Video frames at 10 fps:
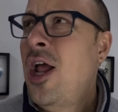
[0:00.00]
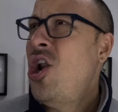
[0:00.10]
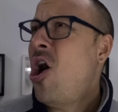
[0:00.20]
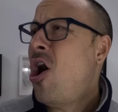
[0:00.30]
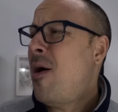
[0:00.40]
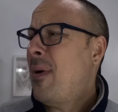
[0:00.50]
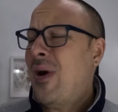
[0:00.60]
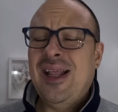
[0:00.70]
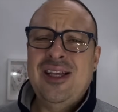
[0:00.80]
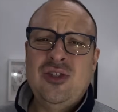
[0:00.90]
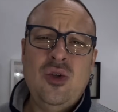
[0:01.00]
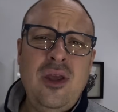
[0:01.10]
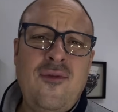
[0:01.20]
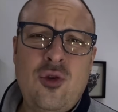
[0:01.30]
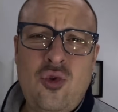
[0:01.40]
no ma guarda che sono
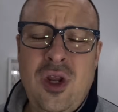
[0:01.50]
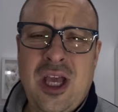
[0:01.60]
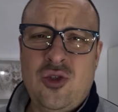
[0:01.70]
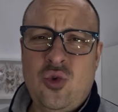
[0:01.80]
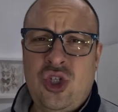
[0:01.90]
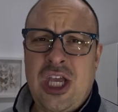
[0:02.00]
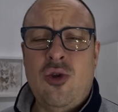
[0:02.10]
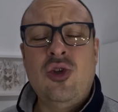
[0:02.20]
infortuni che succedono,